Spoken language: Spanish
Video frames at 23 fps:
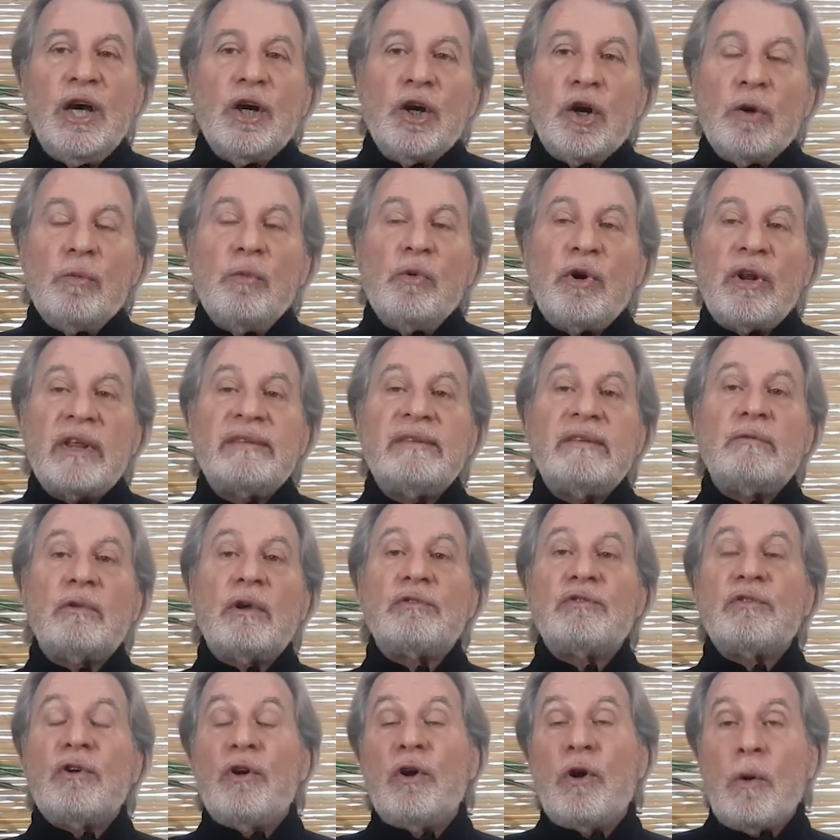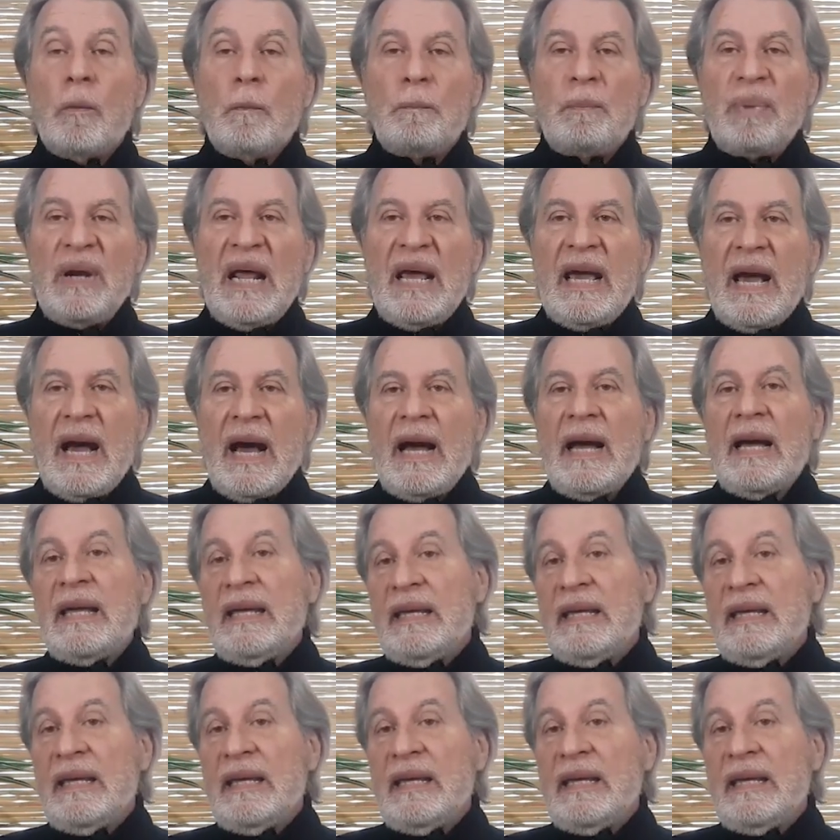como una situación compleja